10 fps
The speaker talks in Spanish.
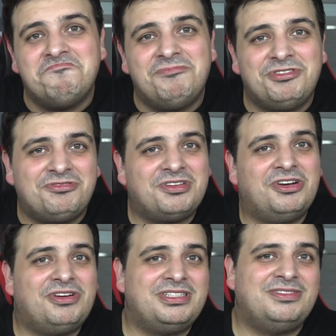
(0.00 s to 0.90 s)
pues
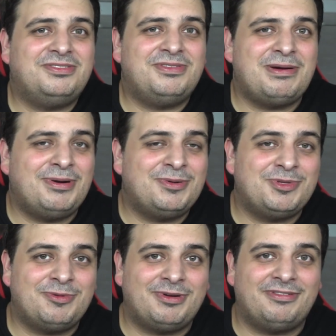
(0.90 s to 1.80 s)
creo que esta es una buena
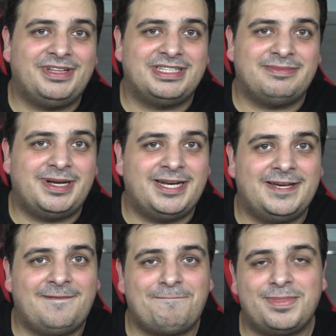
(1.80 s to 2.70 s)
opción para el fin de
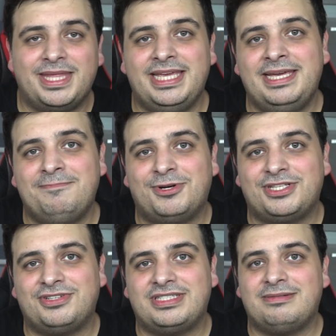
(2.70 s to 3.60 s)
semana y por
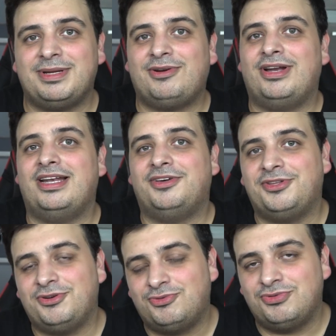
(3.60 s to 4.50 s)
eso a esta película le
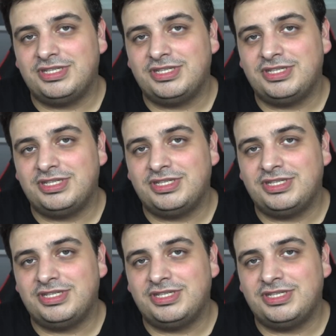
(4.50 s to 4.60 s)
doy un